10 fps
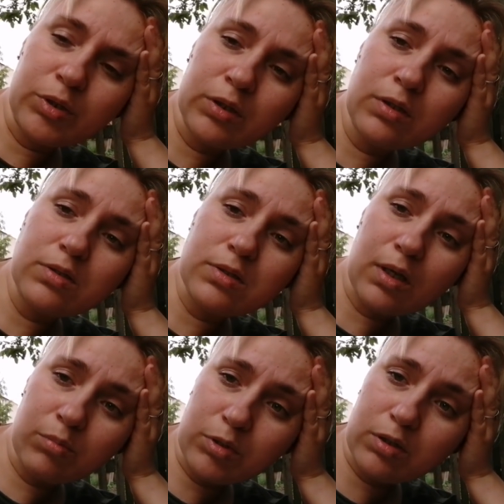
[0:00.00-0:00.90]
Берегите
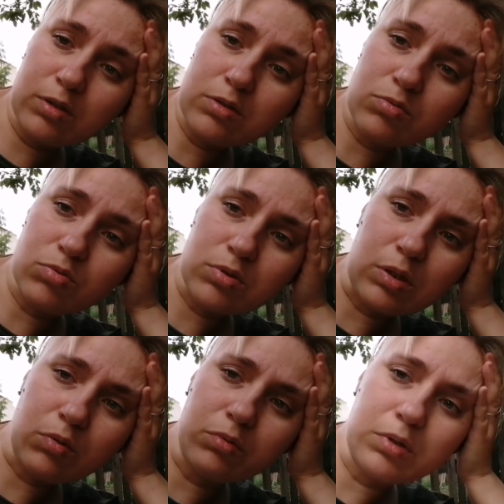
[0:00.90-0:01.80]
себя, берегите свое
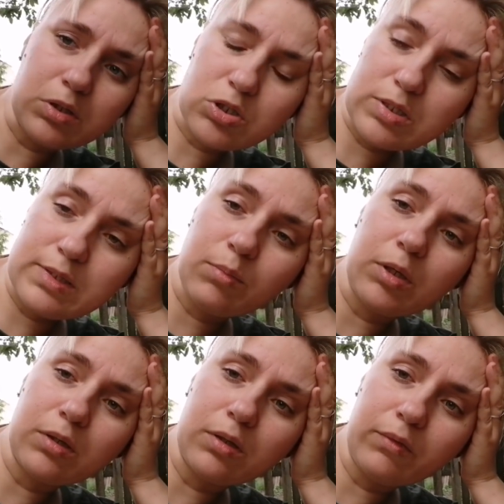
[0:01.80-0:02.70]
здоровье. Это сейчас
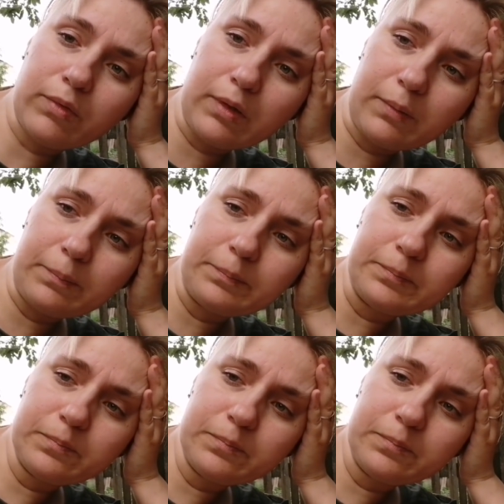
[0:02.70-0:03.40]
самое главное.